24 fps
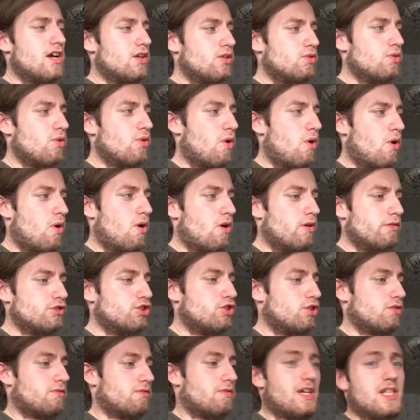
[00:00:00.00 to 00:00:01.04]
но,
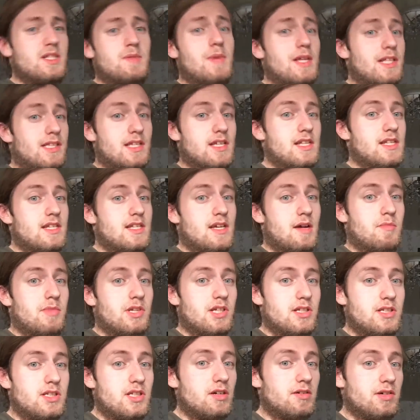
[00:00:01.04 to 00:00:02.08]
черт возьми, это нельзя
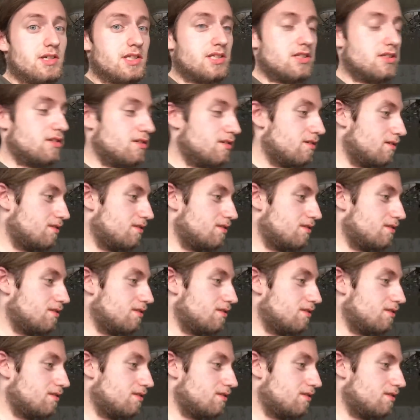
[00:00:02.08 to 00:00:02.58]
было делать